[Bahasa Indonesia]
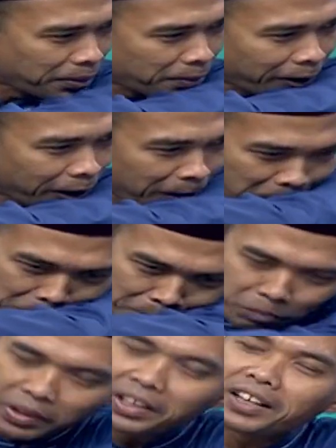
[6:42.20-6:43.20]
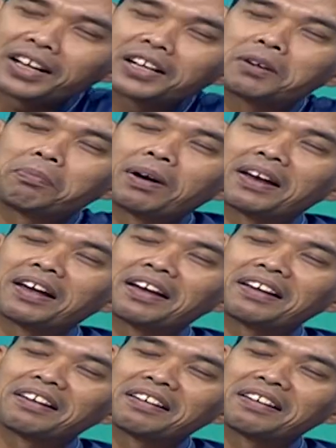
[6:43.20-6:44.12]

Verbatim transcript: bibir, miringkan kepala.